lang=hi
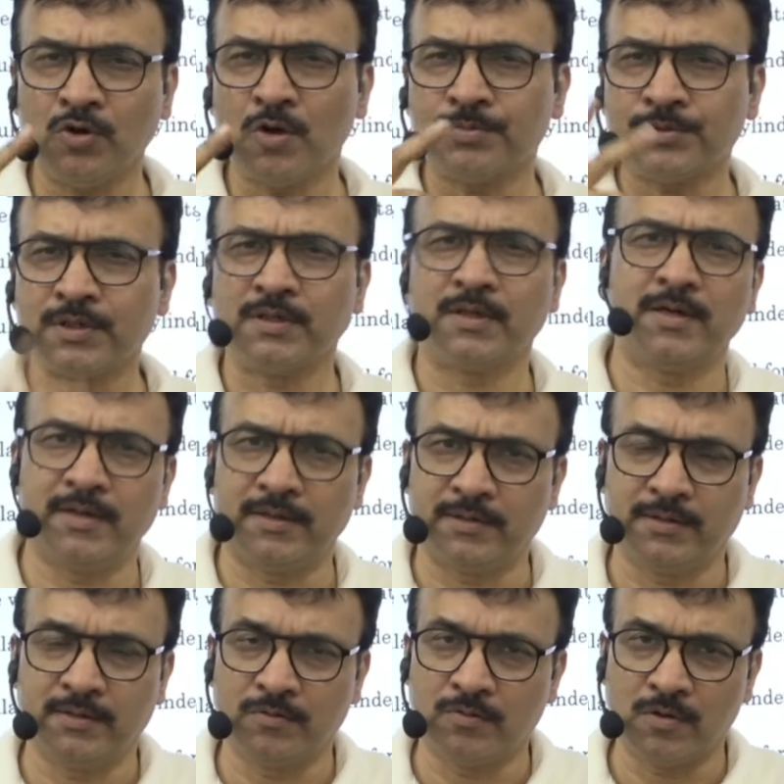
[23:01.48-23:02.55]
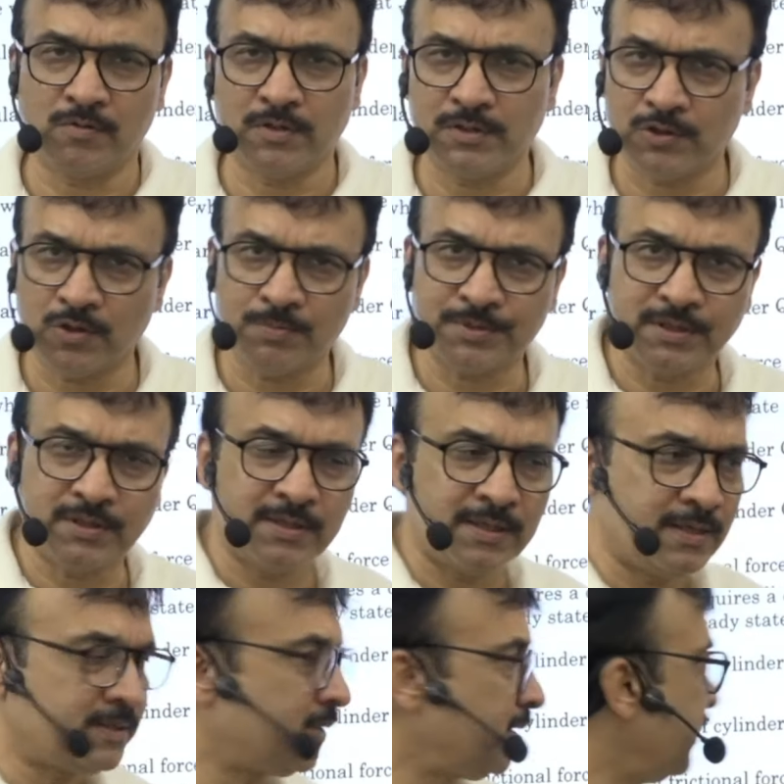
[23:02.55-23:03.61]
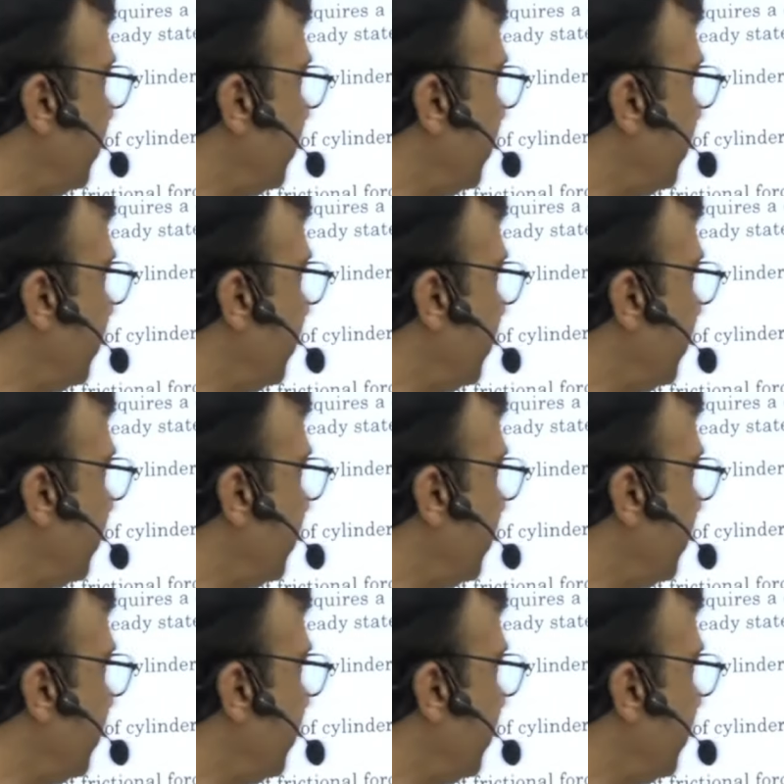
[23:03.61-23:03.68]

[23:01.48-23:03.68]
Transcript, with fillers: ऑप्शन करेक्ट हैं कौन कौन से ऑप्शन करेक्ट हैं